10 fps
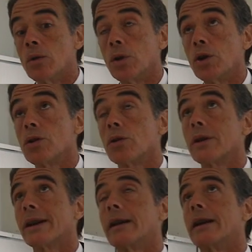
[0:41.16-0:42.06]
Bueno, yo creo
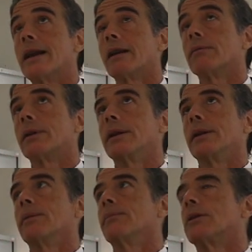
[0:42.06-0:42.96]
que en general
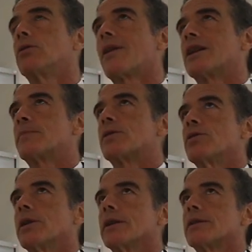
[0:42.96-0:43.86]
eh, todas las
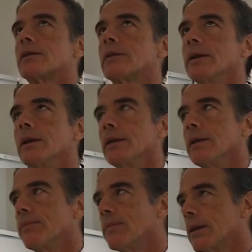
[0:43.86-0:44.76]
personas
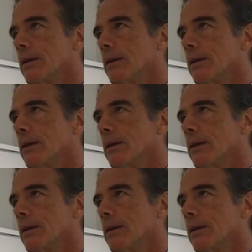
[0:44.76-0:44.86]
eh,